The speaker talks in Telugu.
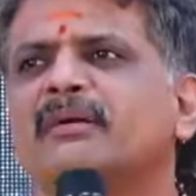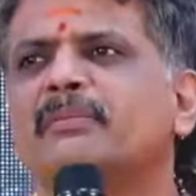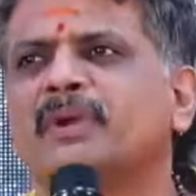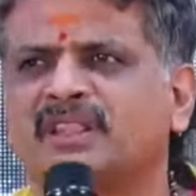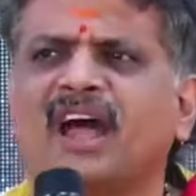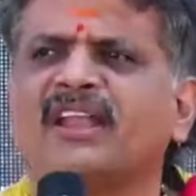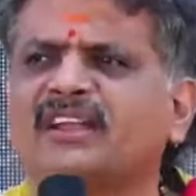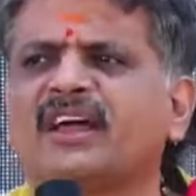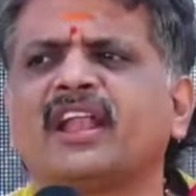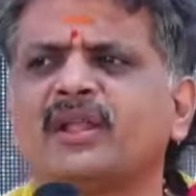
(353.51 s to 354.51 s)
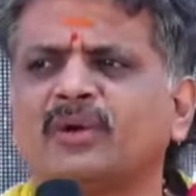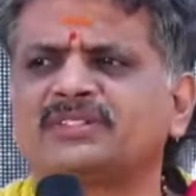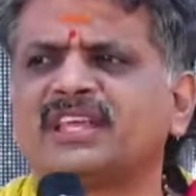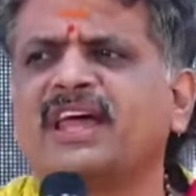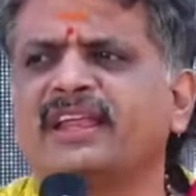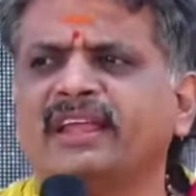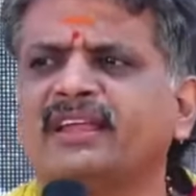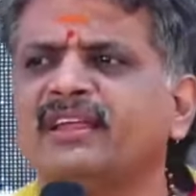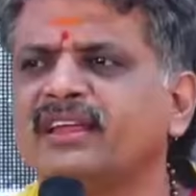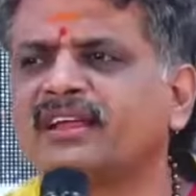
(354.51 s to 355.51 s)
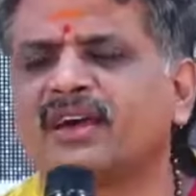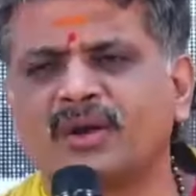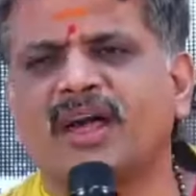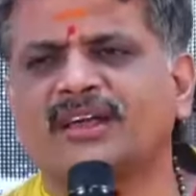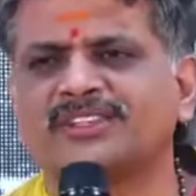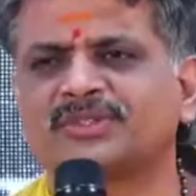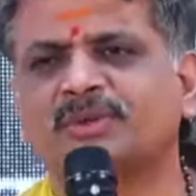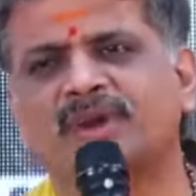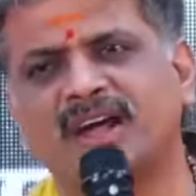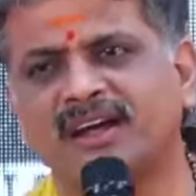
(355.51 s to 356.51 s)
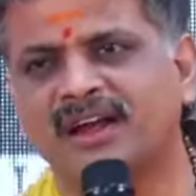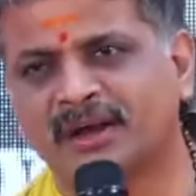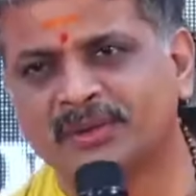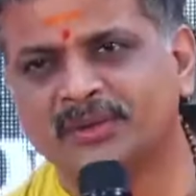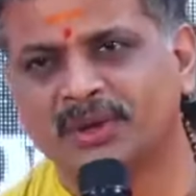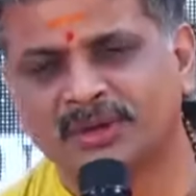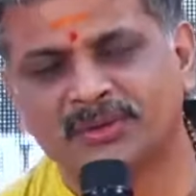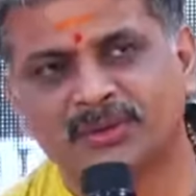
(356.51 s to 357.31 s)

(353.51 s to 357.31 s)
ప్రధానంగా నన్ను ఒకసారి కరుణాకర్ సుక్కుణ గారు అడుగుతూ అడుగుతూ